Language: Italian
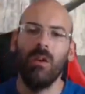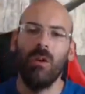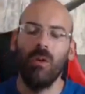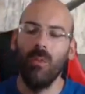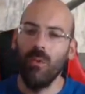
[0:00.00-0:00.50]

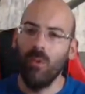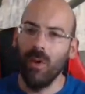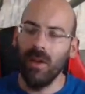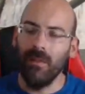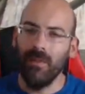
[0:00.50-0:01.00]

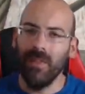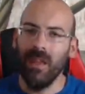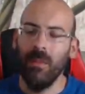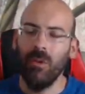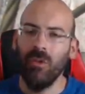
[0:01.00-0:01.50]
Comunque,
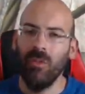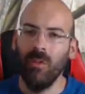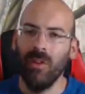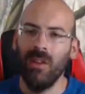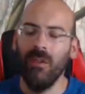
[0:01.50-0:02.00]
è molto
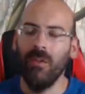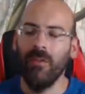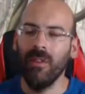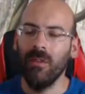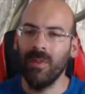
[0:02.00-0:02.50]
simulativo, è
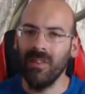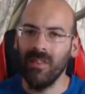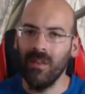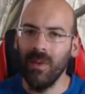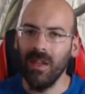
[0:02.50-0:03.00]
fatto
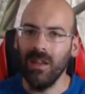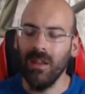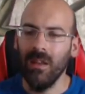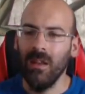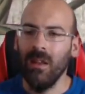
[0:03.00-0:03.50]
abbastanza
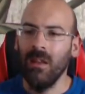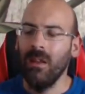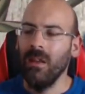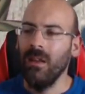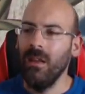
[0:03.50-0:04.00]
bene
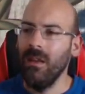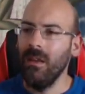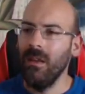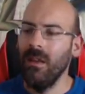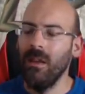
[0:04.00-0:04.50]

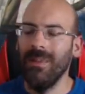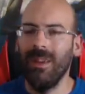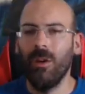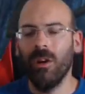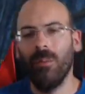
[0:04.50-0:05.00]
e eh, mi
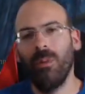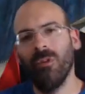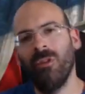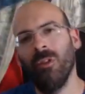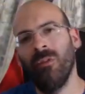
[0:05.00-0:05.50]
ricorda un po'
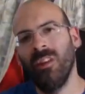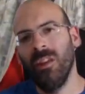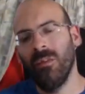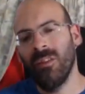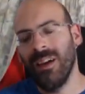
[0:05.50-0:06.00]
Sea of
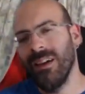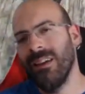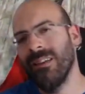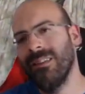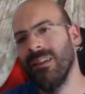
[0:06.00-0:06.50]
Thieves,
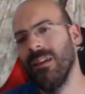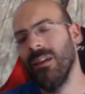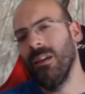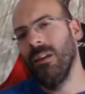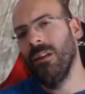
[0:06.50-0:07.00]
anche se
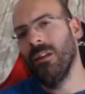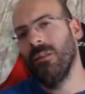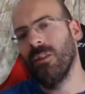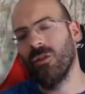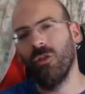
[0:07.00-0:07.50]
in
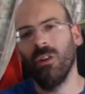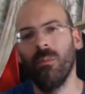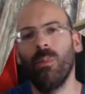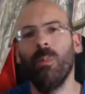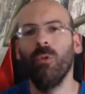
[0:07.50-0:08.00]
versione
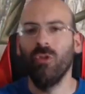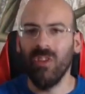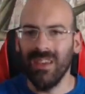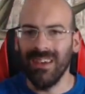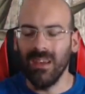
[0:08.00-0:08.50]
un po' più
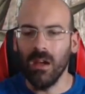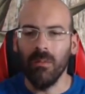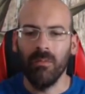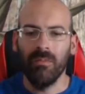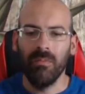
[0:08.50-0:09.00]
seria.
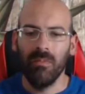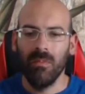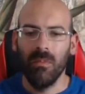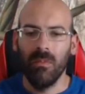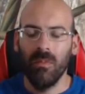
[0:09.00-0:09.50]

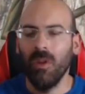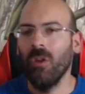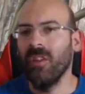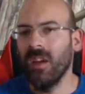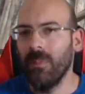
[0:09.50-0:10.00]

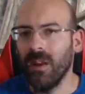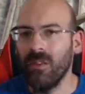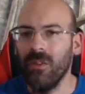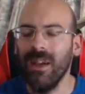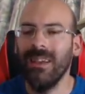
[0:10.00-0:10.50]
Cosa che
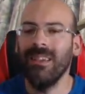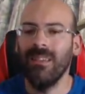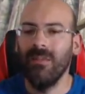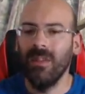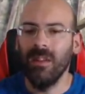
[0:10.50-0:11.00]
apprezzo, anche
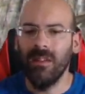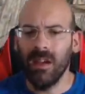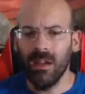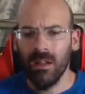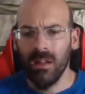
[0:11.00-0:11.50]
se in
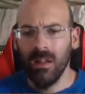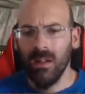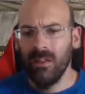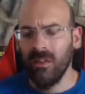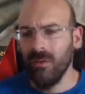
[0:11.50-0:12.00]
verità
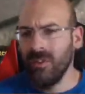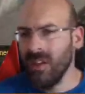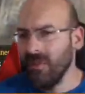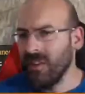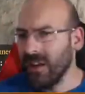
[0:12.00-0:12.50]
Sea of
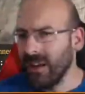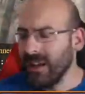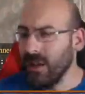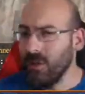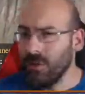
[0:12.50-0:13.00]
Thieves era
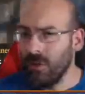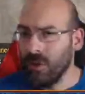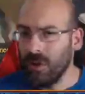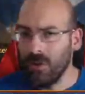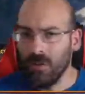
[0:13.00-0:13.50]
carino, con
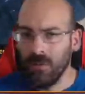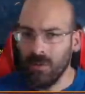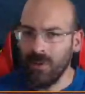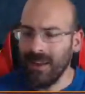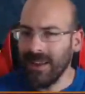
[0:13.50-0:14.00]
la,
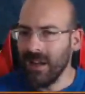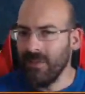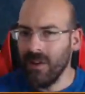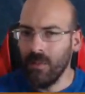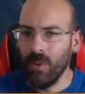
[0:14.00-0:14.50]
quella
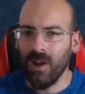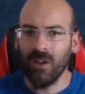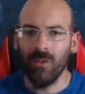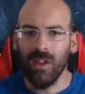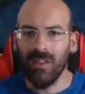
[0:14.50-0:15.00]
grafica un po'
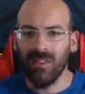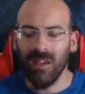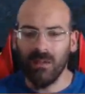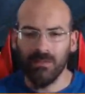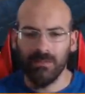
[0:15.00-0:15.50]
cartonesca.